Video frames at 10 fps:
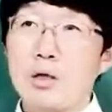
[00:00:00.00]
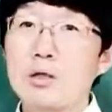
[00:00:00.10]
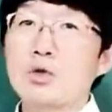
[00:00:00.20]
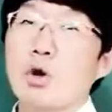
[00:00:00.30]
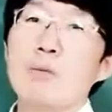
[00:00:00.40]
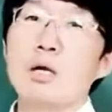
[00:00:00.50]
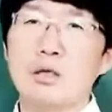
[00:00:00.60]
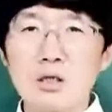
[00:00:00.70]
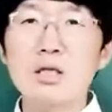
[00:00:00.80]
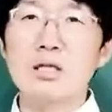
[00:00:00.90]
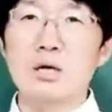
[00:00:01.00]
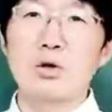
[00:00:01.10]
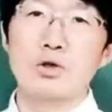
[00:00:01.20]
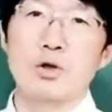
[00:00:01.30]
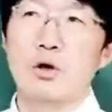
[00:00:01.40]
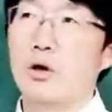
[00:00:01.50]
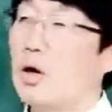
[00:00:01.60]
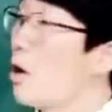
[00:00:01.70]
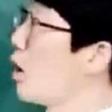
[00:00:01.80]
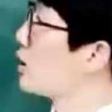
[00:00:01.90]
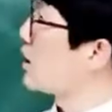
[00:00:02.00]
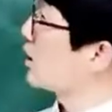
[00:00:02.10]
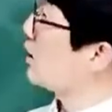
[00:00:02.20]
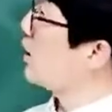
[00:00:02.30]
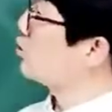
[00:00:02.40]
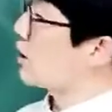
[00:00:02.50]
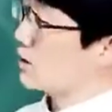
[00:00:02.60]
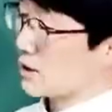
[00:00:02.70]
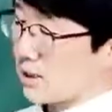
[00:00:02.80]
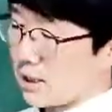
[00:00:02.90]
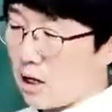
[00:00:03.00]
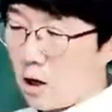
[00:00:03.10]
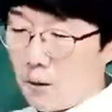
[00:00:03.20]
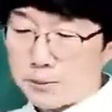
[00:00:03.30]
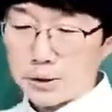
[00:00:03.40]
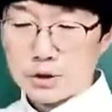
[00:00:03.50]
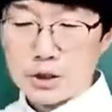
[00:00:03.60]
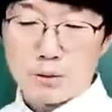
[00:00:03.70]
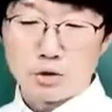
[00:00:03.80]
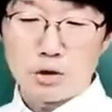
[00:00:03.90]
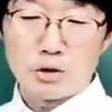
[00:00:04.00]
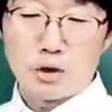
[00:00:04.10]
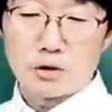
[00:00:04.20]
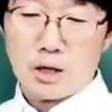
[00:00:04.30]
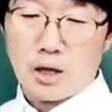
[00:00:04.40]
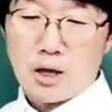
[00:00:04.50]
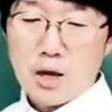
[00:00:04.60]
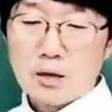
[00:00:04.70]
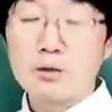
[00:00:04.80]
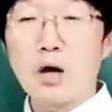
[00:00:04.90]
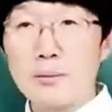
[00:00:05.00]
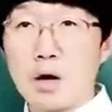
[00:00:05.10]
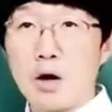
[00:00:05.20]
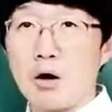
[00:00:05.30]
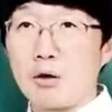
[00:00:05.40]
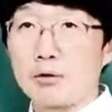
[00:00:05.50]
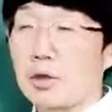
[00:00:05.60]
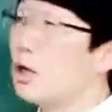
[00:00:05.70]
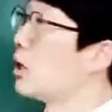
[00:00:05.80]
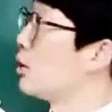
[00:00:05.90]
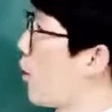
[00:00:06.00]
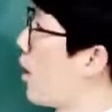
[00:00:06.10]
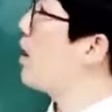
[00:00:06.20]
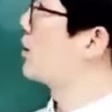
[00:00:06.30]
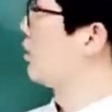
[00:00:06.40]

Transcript: 이제 정말 큰일이 난 거죠. 생계 수단 자체가 없어졌다고 볼 수 있는 건데 그러면 왜